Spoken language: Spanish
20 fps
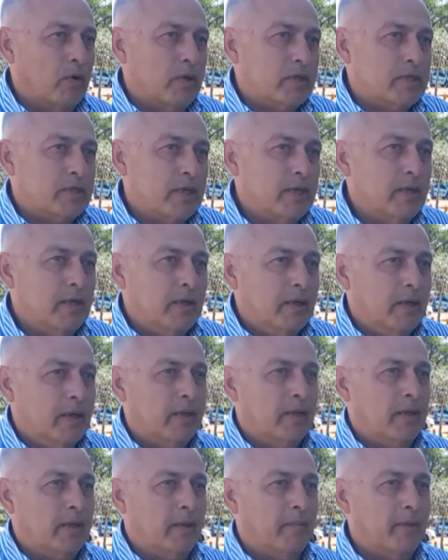Hoy sí
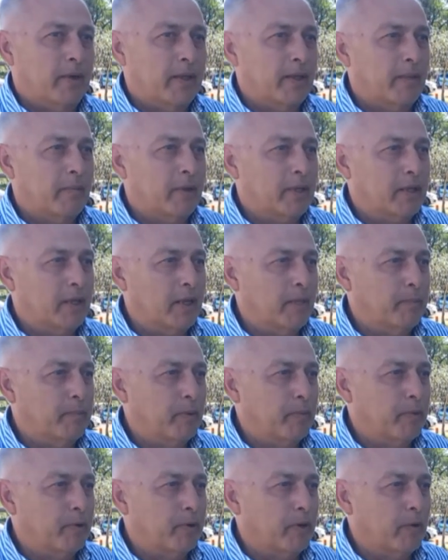le demanda más
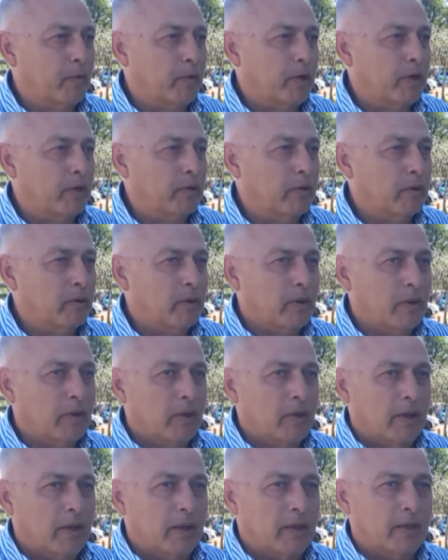tiempo porque bueno,
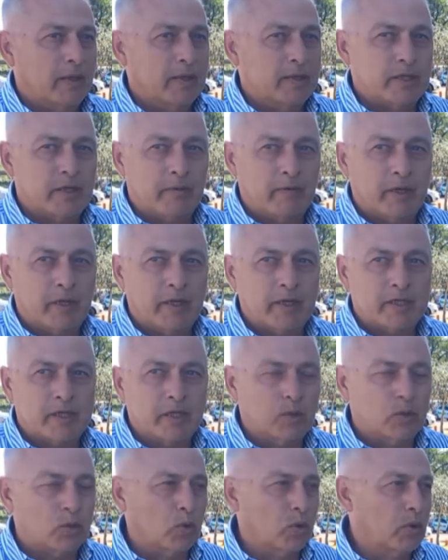este, si viene
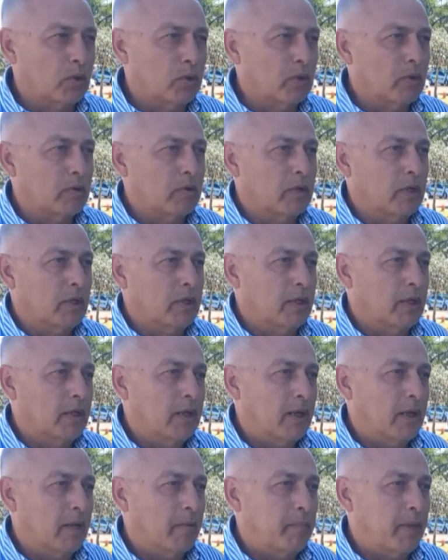sin turno y
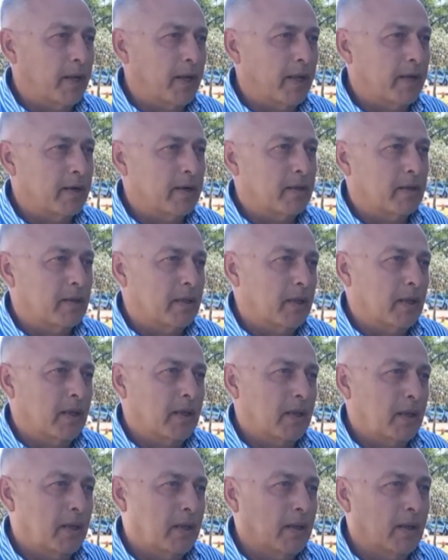tiene que esperar,
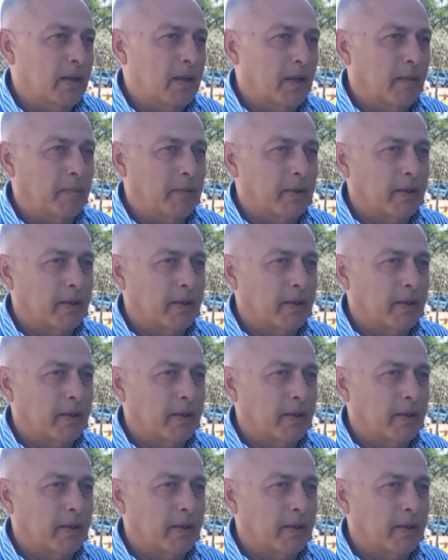eh,